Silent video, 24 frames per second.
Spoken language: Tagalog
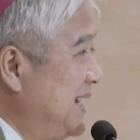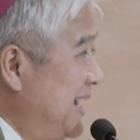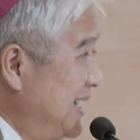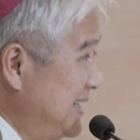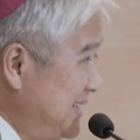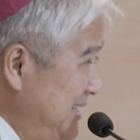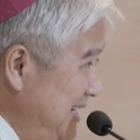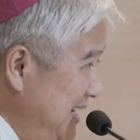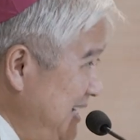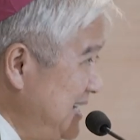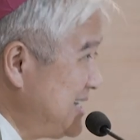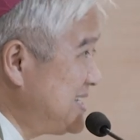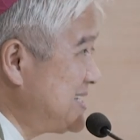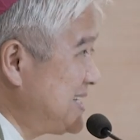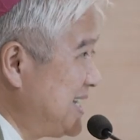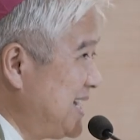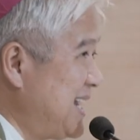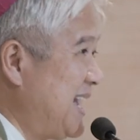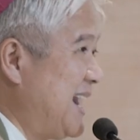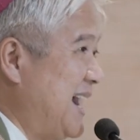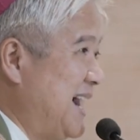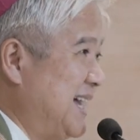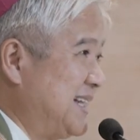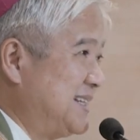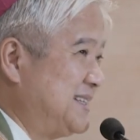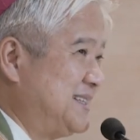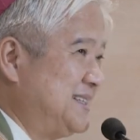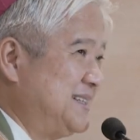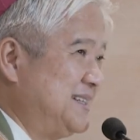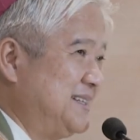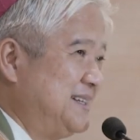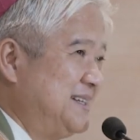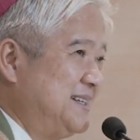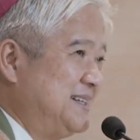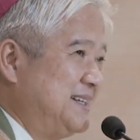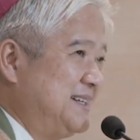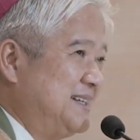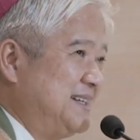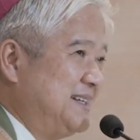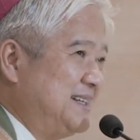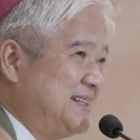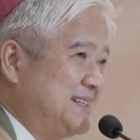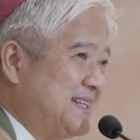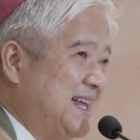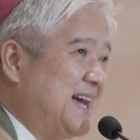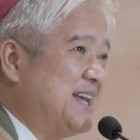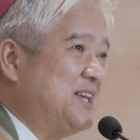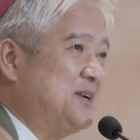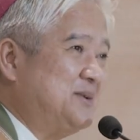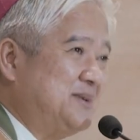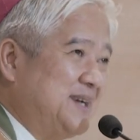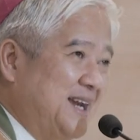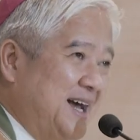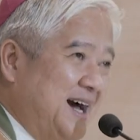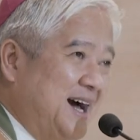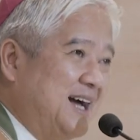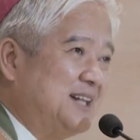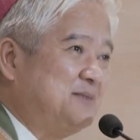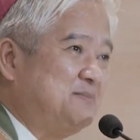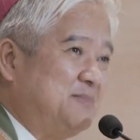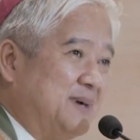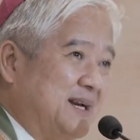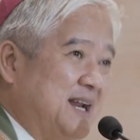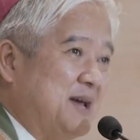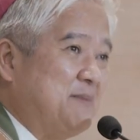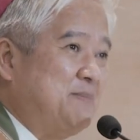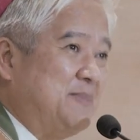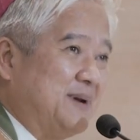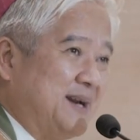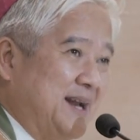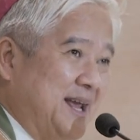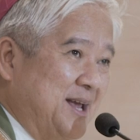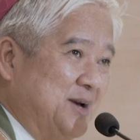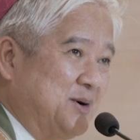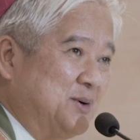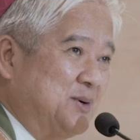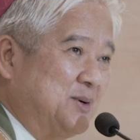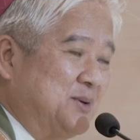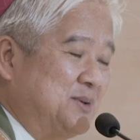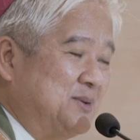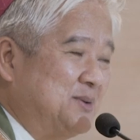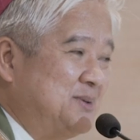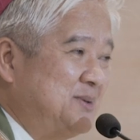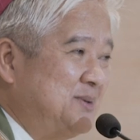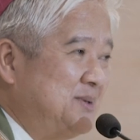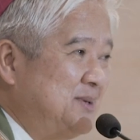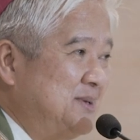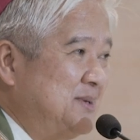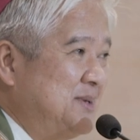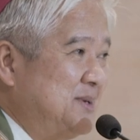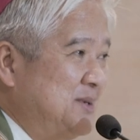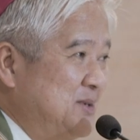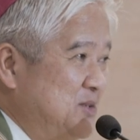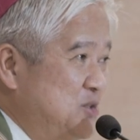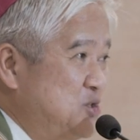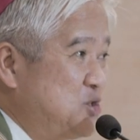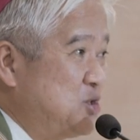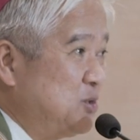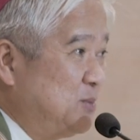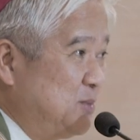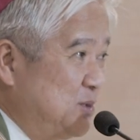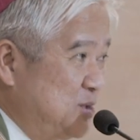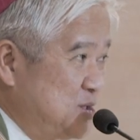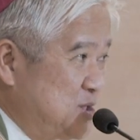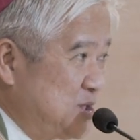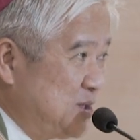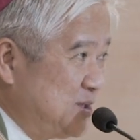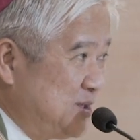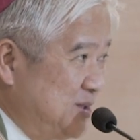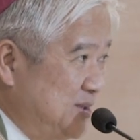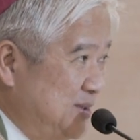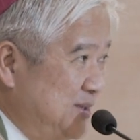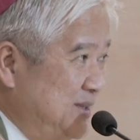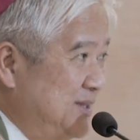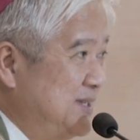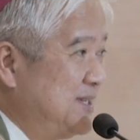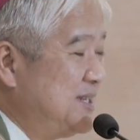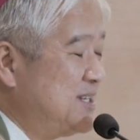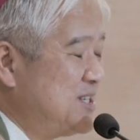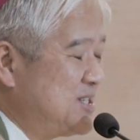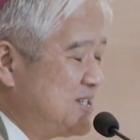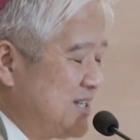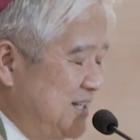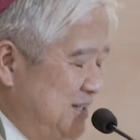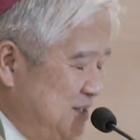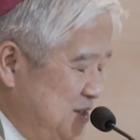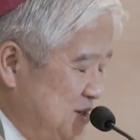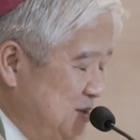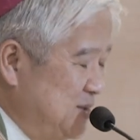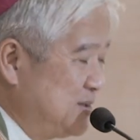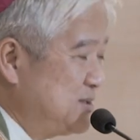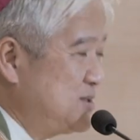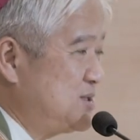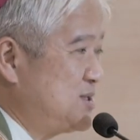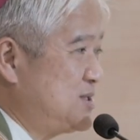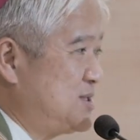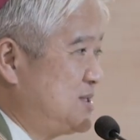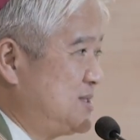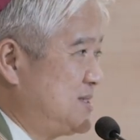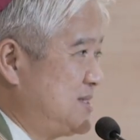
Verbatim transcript: At higit sa lahat, tayong lahat pare-parehong sumusunod sa Diyos.